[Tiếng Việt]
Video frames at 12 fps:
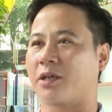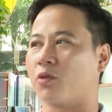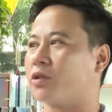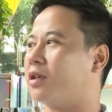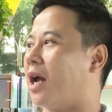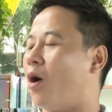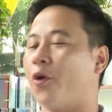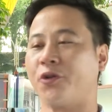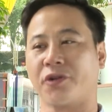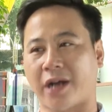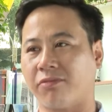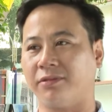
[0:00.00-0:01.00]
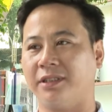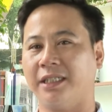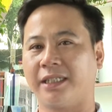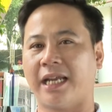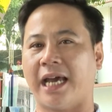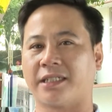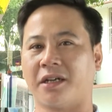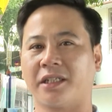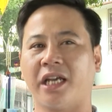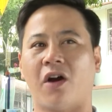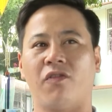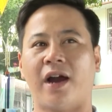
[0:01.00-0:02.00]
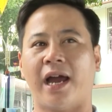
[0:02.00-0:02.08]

uh, cũng như là hồ núi Cốc để giới thiệu